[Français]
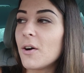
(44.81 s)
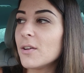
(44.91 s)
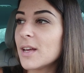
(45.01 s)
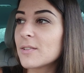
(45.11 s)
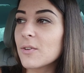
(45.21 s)
En
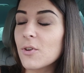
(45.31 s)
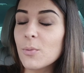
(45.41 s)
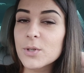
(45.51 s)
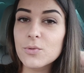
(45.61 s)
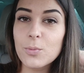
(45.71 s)
attendant,
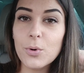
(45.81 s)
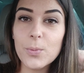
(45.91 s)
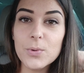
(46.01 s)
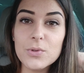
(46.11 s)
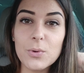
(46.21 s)
mais ben, je vous
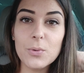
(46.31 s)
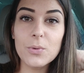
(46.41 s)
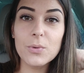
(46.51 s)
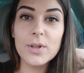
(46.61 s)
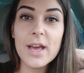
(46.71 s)
propose
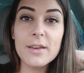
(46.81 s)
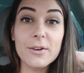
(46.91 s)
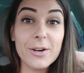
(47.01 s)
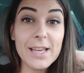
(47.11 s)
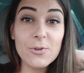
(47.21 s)
qu'on aille
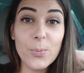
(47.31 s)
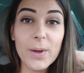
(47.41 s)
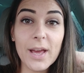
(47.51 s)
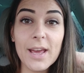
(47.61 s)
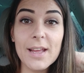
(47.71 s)

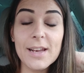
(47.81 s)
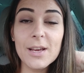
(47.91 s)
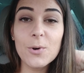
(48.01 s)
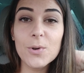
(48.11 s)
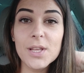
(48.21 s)
récupérer
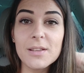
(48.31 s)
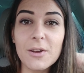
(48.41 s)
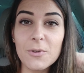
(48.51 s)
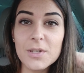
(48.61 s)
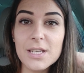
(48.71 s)
les colis
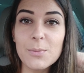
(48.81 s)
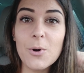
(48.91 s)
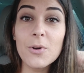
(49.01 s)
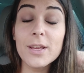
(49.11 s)
tranquillement